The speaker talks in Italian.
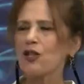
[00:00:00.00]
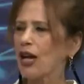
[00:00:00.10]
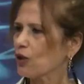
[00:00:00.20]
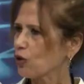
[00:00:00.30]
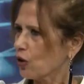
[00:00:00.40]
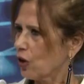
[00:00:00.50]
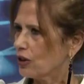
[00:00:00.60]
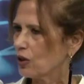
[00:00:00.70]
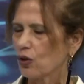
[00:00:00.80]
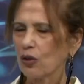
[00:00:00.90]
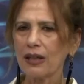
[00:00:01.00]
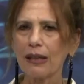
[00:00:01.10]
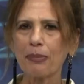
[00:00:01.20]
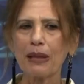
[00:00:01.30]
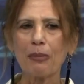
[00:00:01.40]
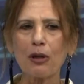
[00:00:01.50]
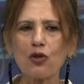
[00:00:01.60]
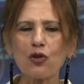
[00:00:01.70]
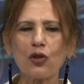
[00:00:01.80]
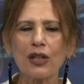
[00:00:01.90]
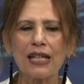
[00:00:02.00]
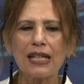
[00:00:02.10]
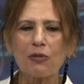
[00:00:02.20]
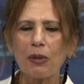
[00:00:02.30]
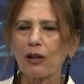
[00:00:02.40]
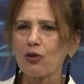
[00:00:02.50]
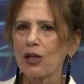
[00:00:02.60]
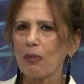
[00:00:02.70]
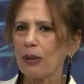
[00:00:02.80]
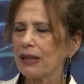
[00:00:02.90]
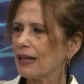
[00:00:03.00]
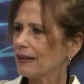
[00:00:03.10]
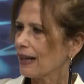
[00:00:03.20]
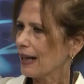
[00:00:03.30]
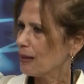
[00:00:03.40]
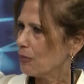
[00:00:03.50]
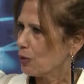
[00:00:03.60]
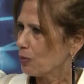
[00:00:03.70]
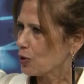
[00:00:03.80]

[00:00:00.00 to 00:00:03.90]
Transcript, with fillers: c'è certo, no? Dico, la, le persone sperano sempre di entrare il meno